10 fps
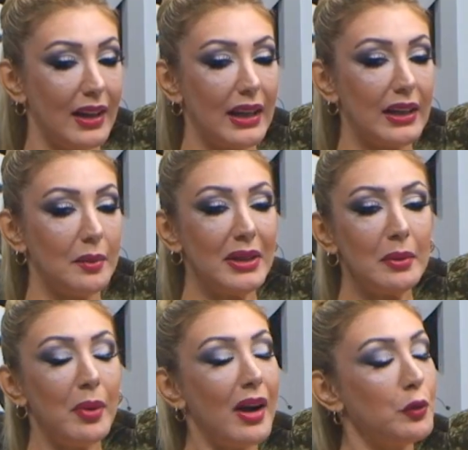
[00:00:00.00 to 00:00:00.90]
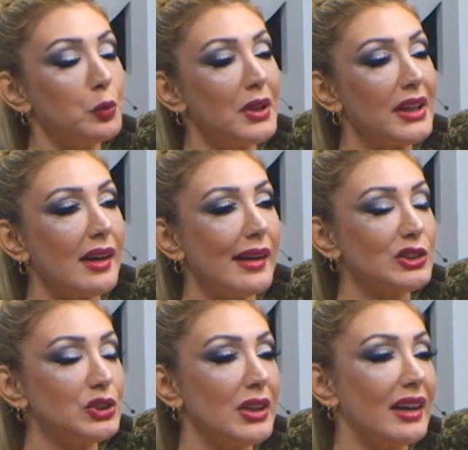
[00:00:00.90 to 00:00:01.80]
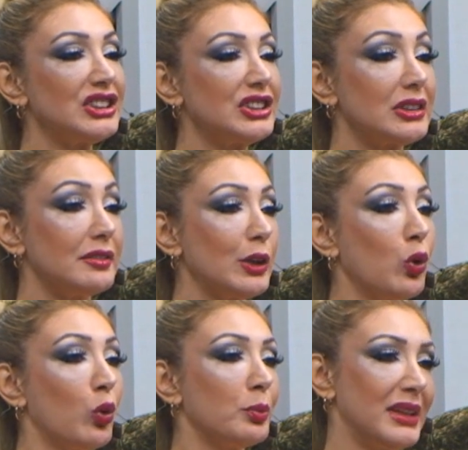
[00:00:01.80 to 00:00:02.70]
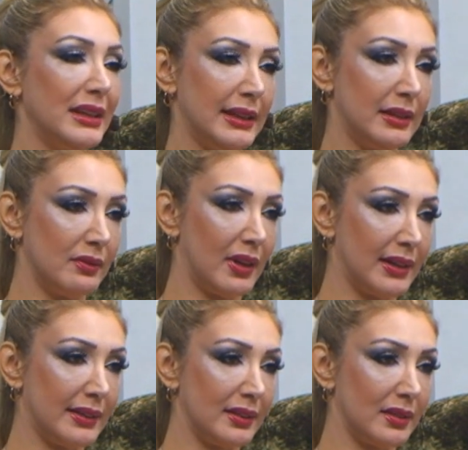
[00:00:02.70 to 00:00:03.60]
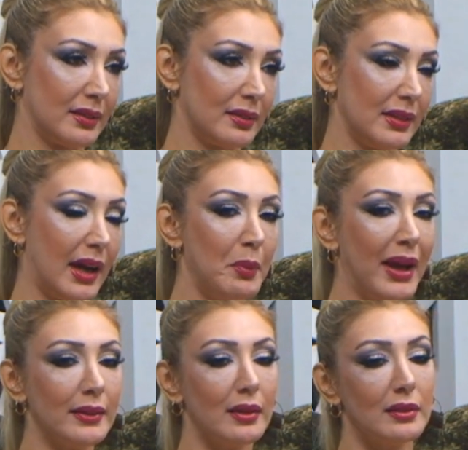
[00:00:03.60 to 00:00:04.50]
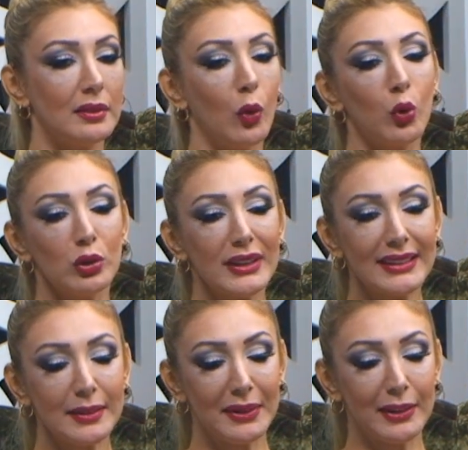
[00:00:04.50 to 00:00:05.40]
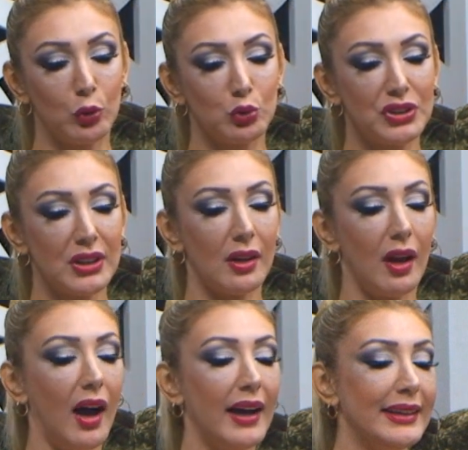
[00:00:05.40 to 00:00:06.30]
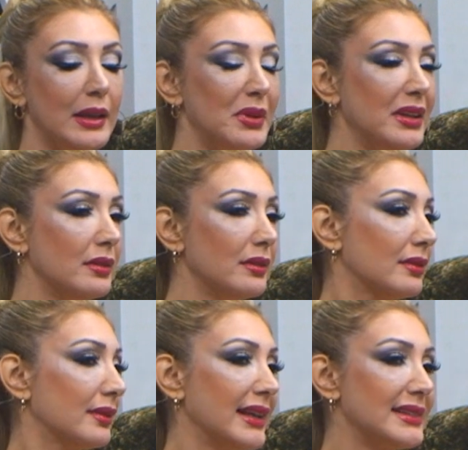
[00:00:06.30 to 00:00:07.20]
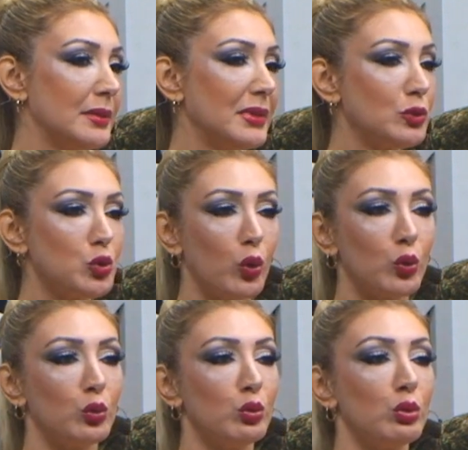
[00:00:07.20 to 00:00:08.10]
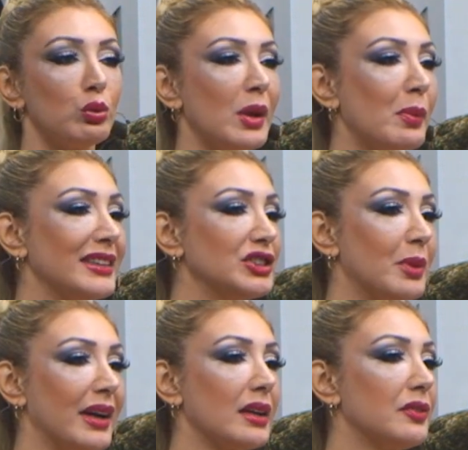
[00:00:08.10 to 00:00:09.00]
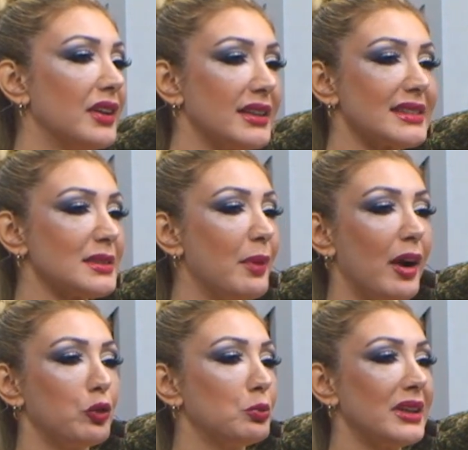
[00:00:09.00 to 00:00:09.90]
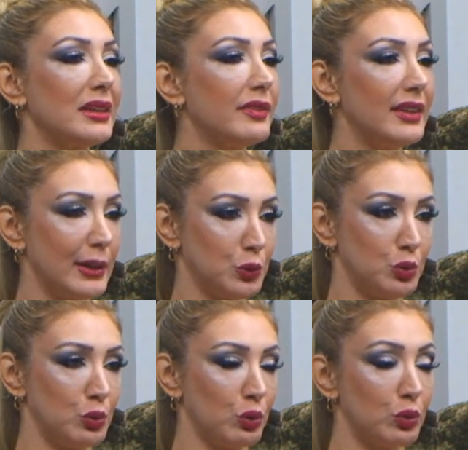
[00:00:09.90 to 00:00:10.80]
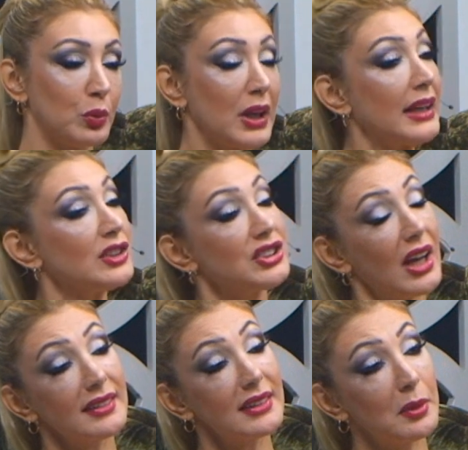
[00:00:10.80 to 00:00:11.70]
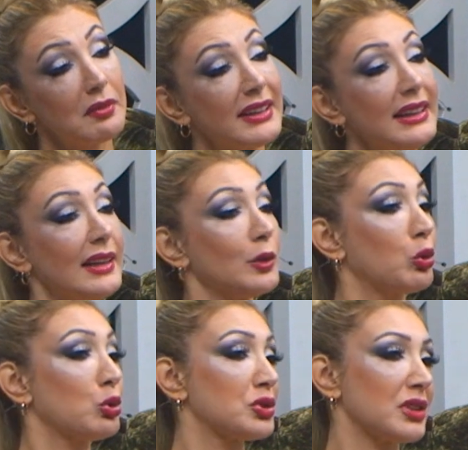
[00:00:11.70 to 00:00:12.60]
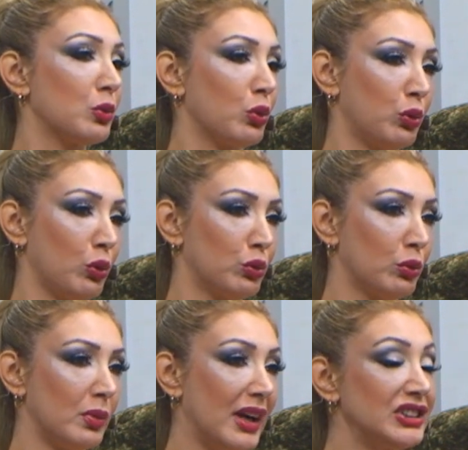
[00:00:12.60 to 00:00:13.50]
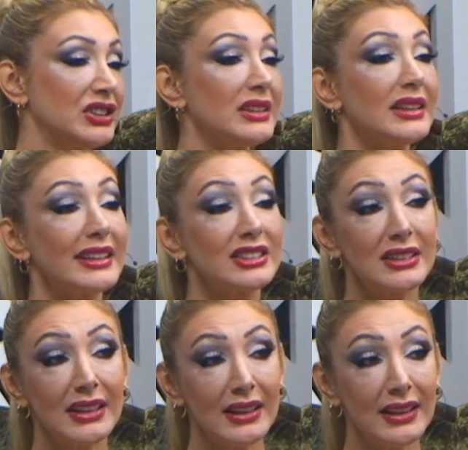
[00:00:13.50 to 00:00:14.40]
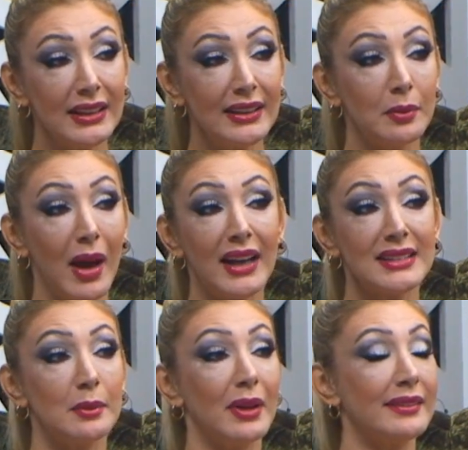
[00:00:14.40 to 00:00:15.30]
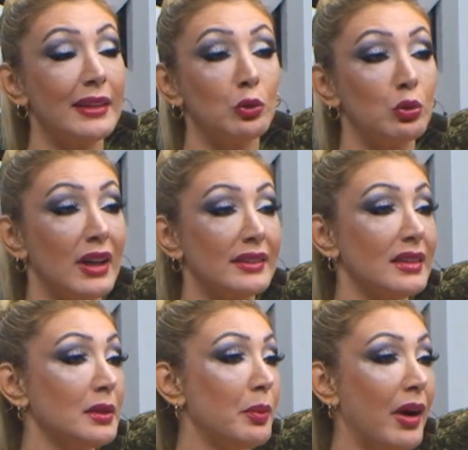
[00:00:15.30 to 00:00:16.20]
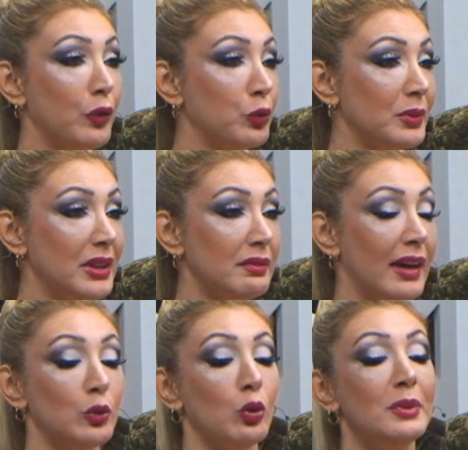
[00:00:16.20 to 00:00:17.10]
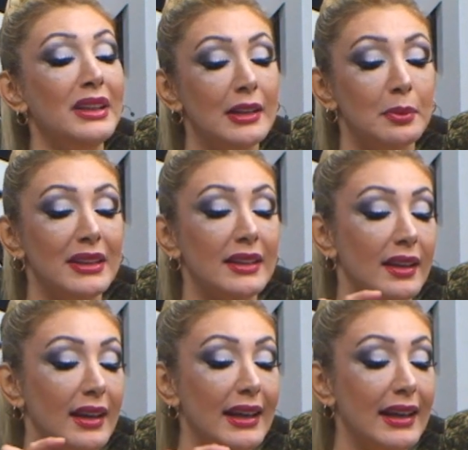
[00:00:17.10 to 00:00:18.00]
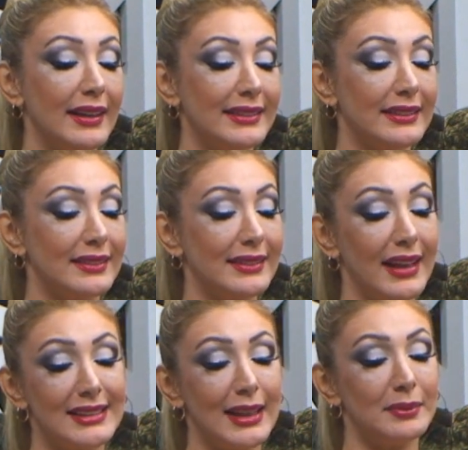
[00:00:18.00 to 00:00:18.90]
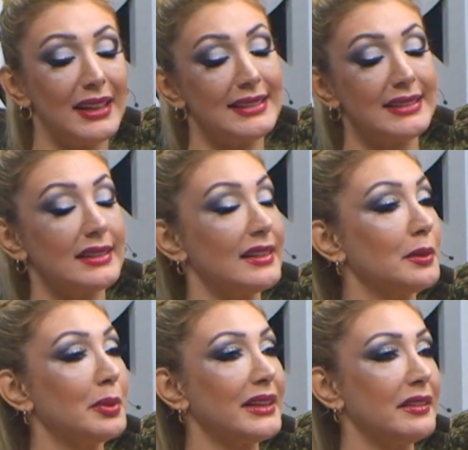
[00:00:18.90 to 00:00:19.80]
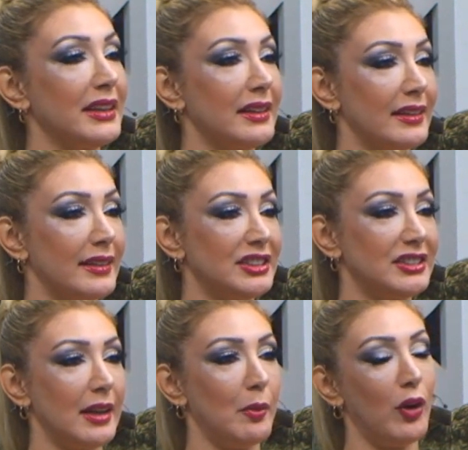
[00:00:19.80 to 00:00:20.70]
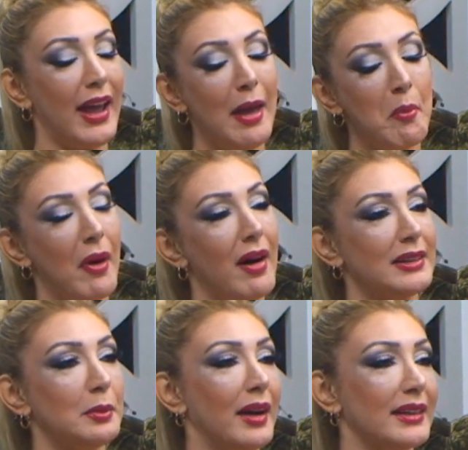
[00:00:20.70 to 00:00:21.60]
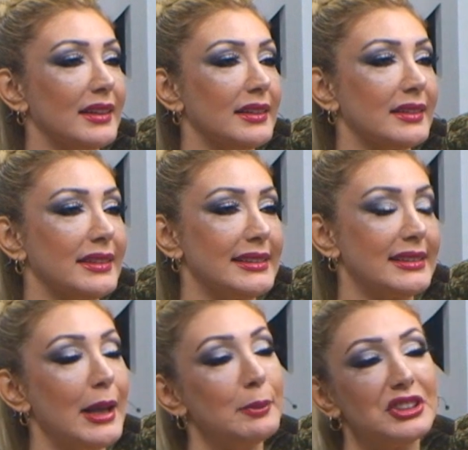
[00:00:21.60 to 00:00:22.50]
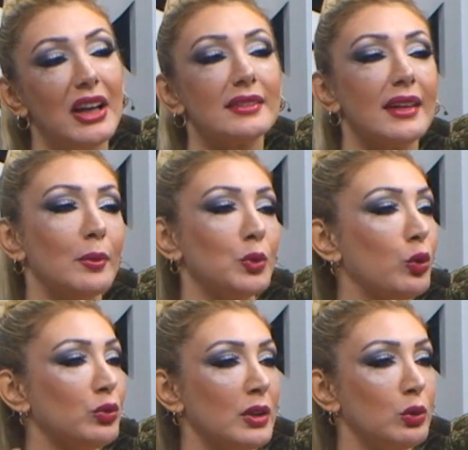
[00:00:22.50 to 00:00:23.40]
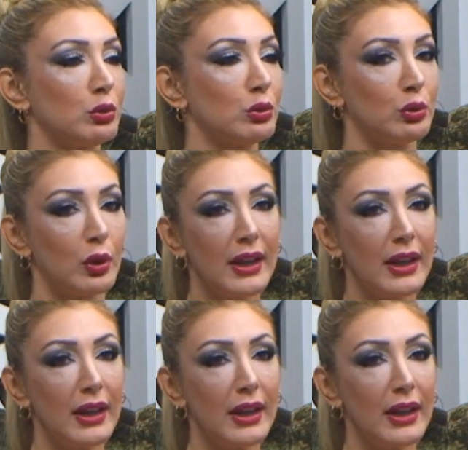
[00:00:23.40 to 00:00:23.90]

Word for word: Ee, benim parfümlere karşı aşırı ve yoğun bir ilgim vardı. Yani ben e, okula gitmeden önce annemin, teyzemin çok ünlü yabancı marka Fransız parfümlerini falan sürüyordum. Çantama vanilya tozları döküyordum. Aşırı derecede ilgiliydim. Her zaman deodorantların parfümlerim vardı. O minik minik teyzem testerları bana verirdi işte böyle en pahalı markaların testini. Hep çantamda onlar olurdu.